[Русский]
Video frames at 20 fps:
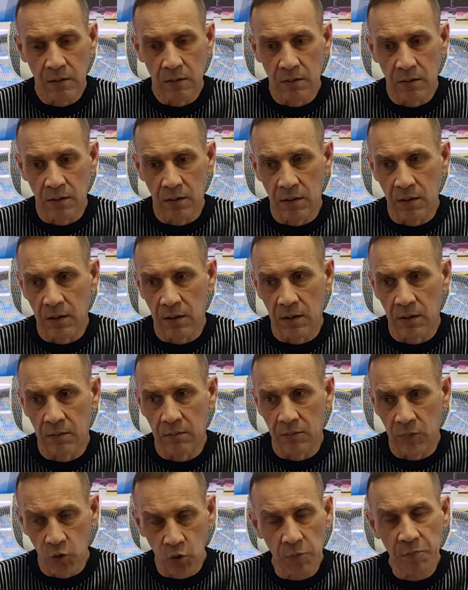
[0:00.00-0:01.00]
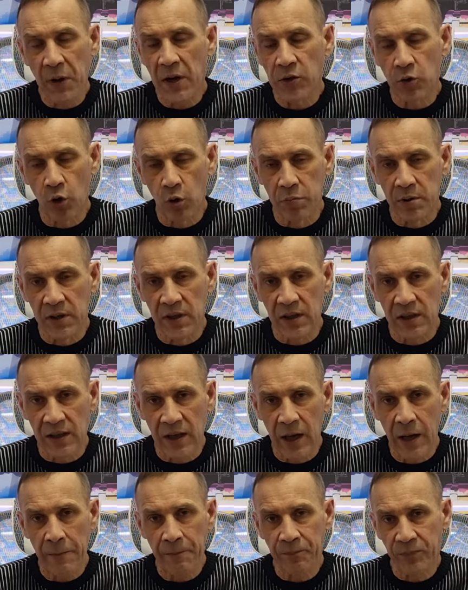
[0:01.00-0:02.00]
Э, ну и подобные,
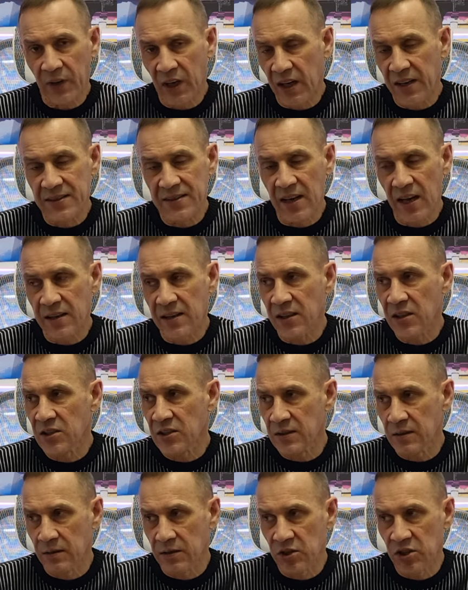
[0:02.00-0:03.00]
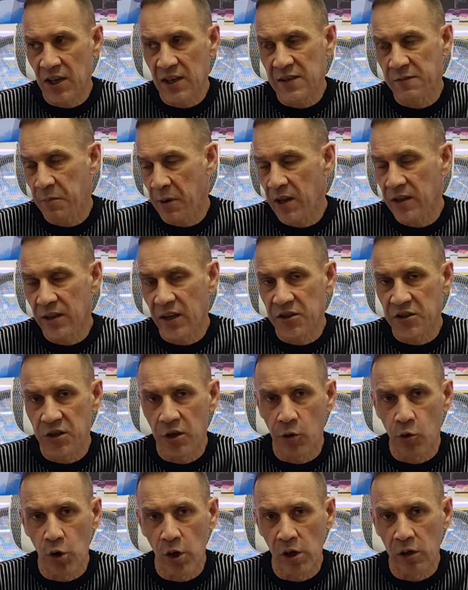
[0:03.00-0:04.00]
да. Хотя есть сейчас в продаже
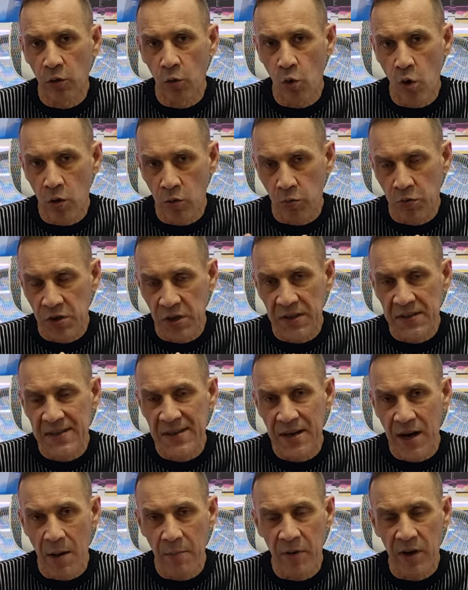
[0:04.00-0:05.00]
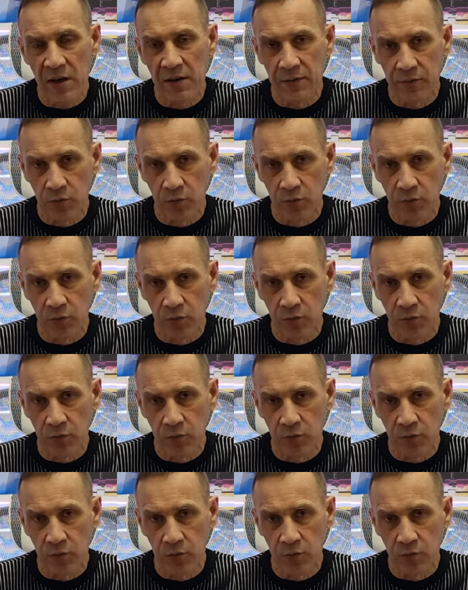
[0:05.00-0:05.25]
Royal Oak уже с рамкой